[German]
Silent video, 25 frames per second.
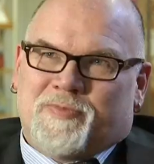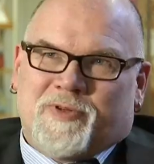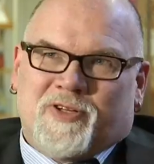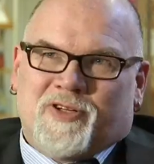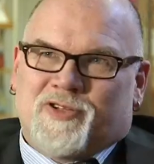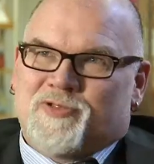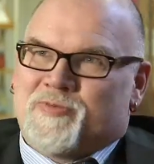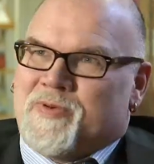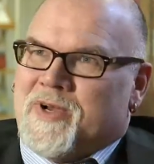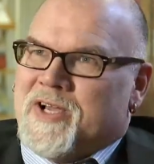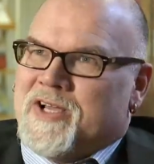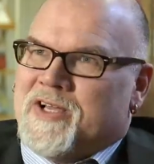
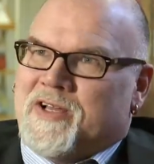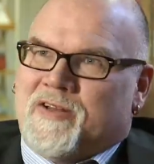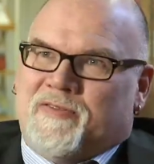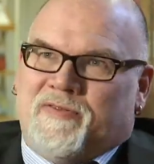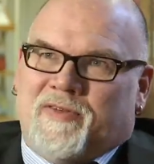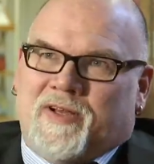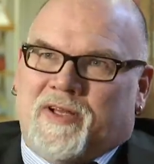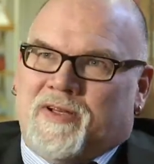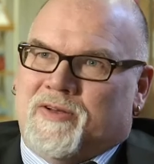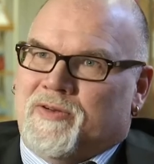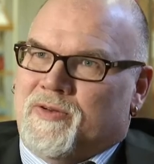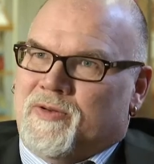
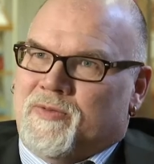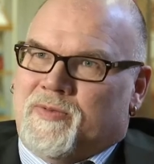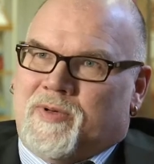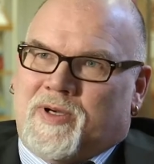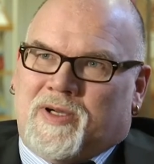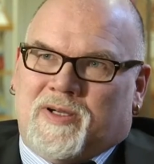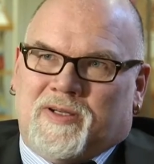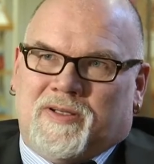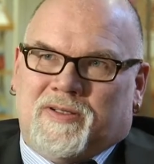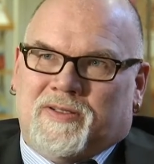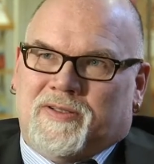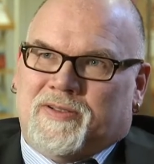Gespeichert werden
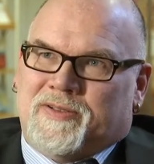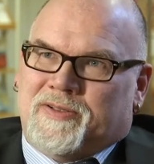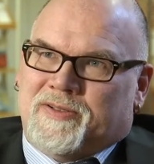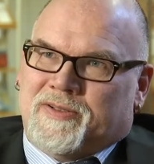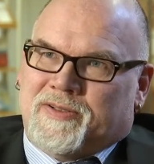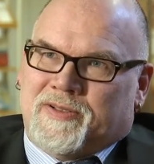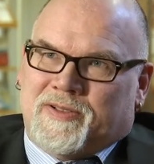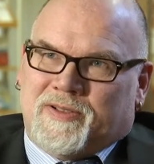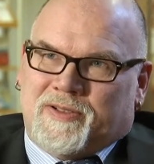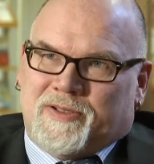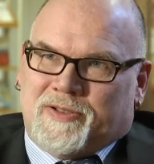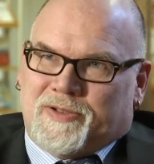über
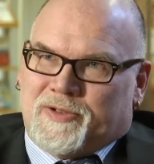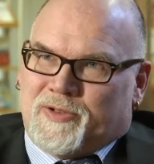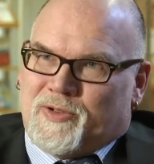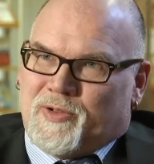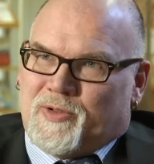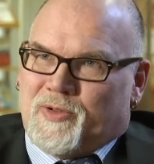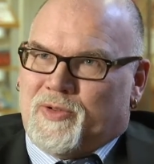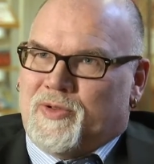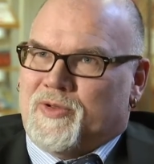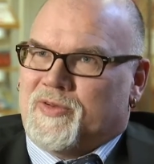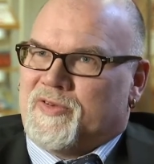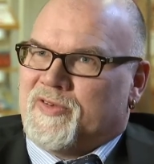äh,
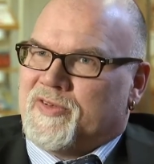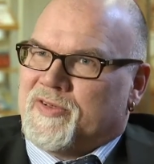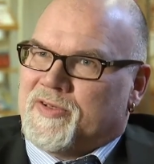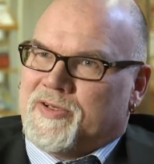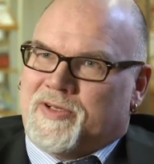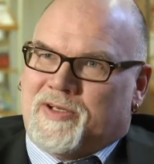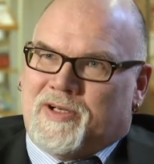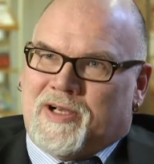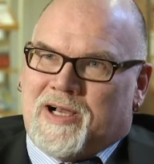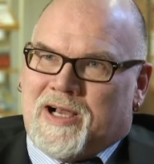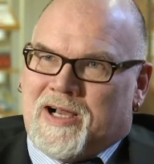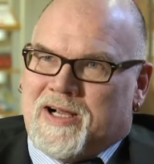
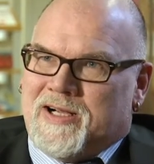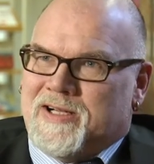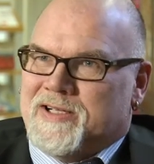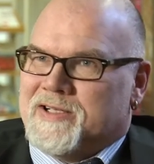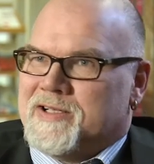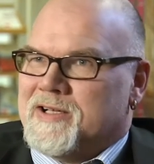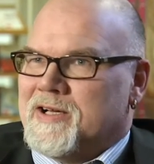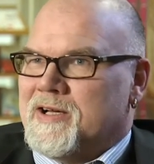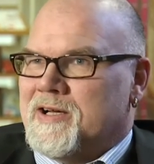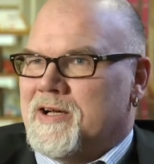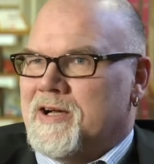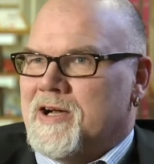Größe,
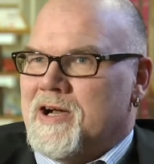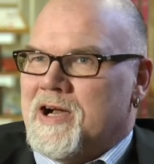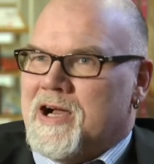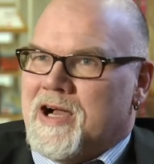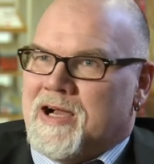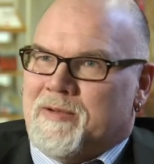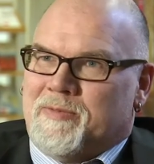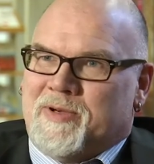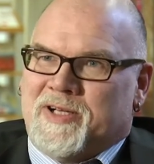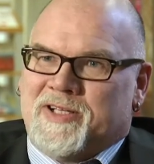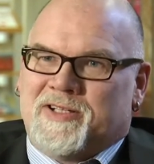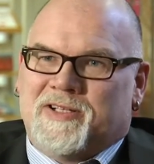Alter,
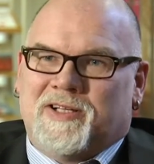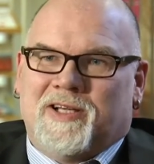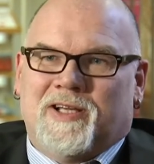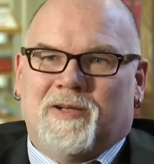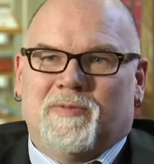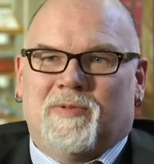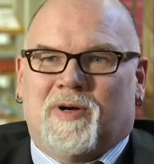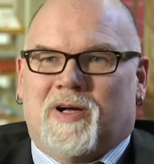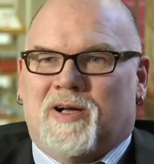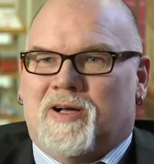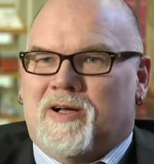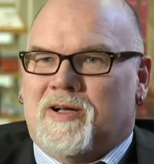
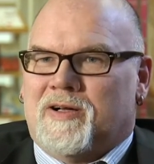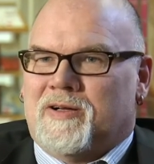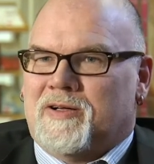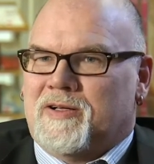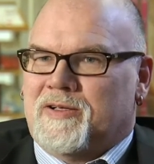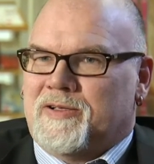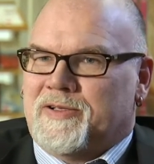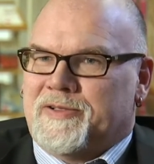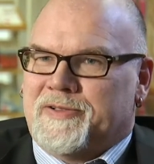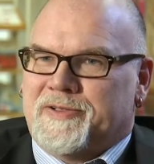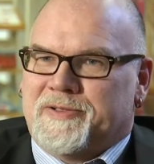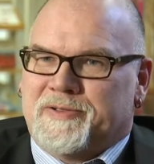
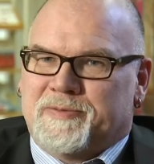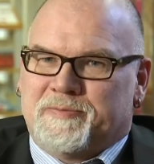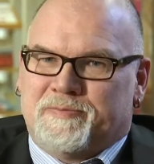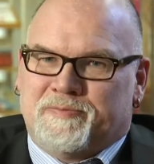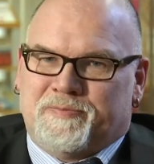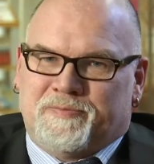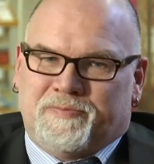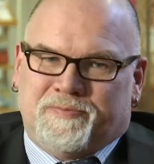Arbeitgeber,